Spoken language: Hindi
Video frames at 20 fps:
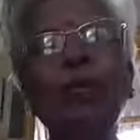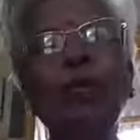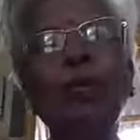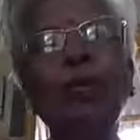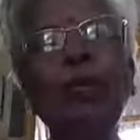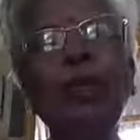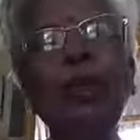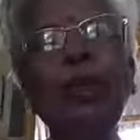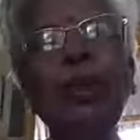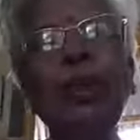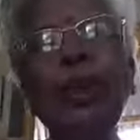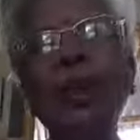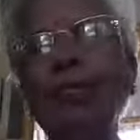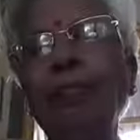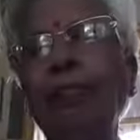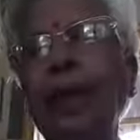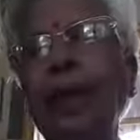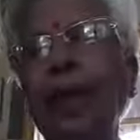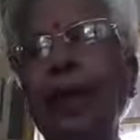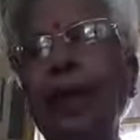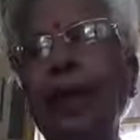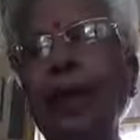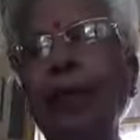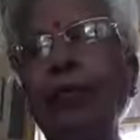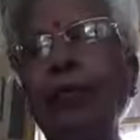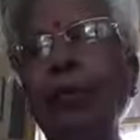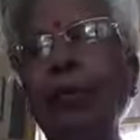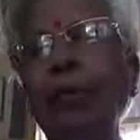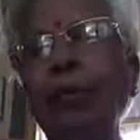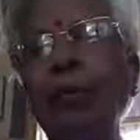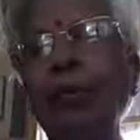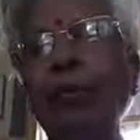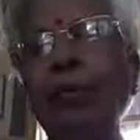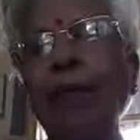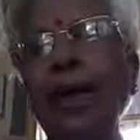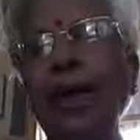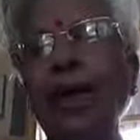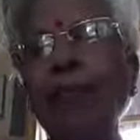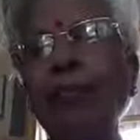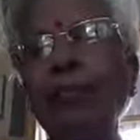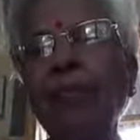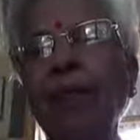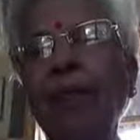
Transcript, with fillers: शुक्र ने मांडव्य को दिया